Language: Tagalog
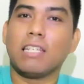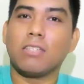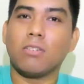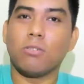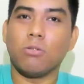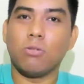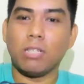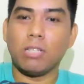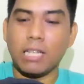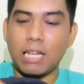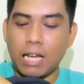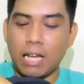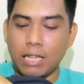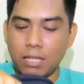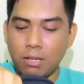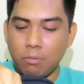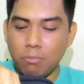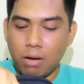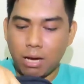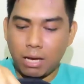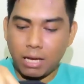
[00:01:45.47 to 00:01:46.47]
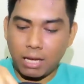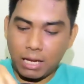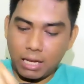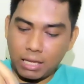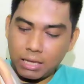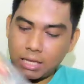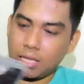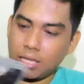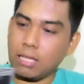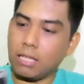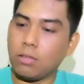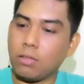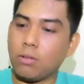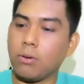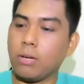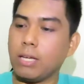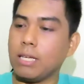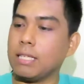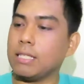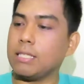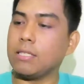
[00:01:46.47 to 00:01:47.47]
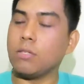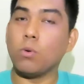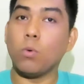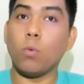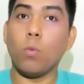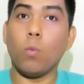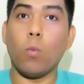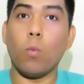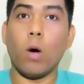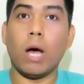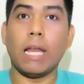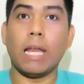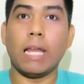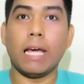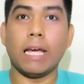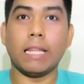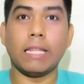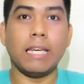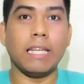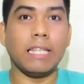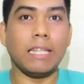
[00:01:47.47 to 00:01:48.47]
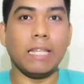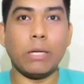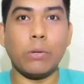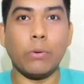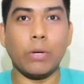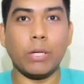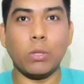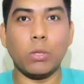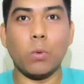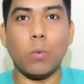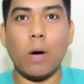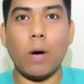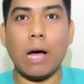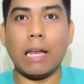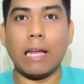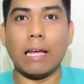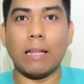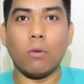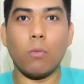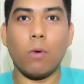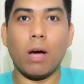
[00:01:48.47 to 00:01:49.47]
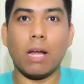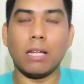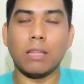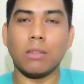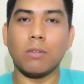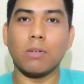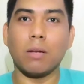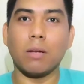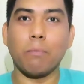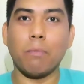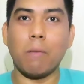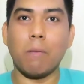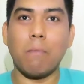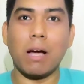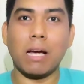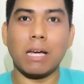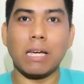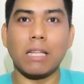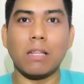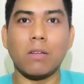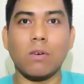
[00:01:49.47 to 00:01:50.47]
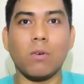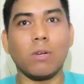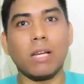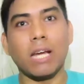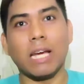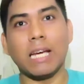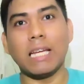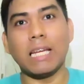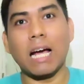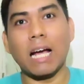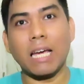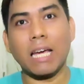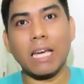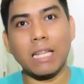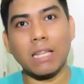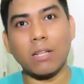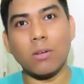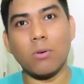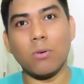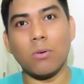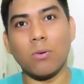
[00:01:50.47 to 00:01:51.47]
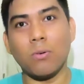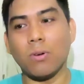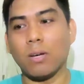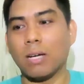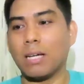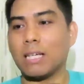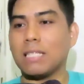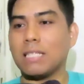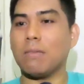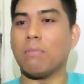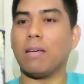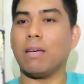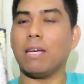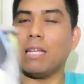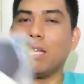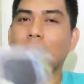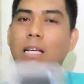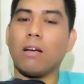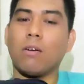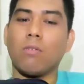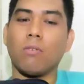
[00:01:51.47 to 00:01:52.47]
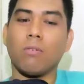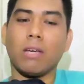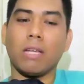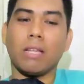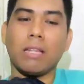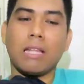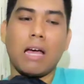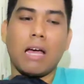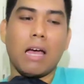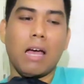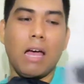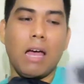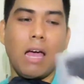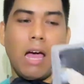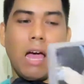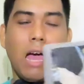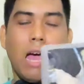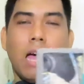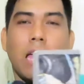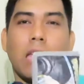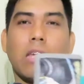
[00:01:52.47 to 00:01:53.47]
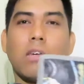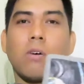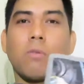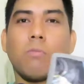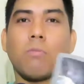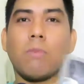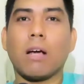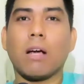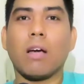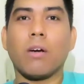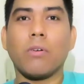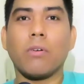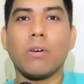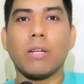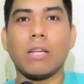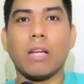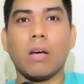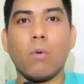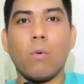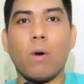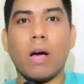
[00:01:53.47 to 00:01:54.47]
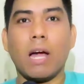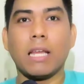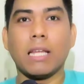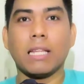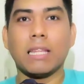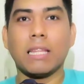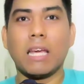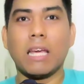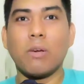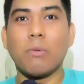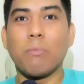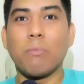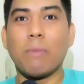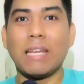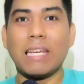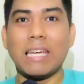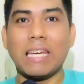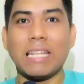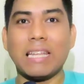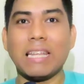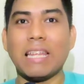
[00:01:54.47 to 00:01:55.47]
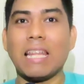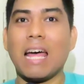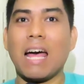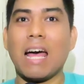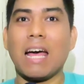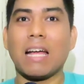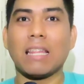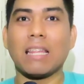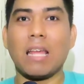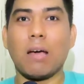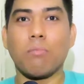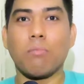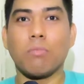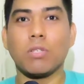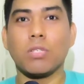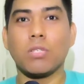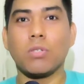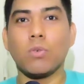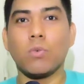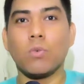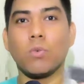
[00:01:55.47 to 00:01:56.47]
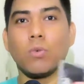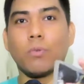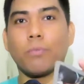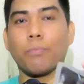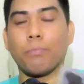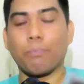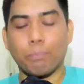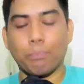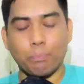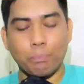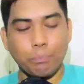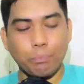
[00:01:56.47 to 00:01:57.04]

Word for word: So, una natin makikita dito is yung wallet. Hindi ko ito wallet. Wallet to ng pamangkin ko na inangkin ko kasi mahilig ako din na yung magkaroon ng wallet na yung maliit lang tapos yung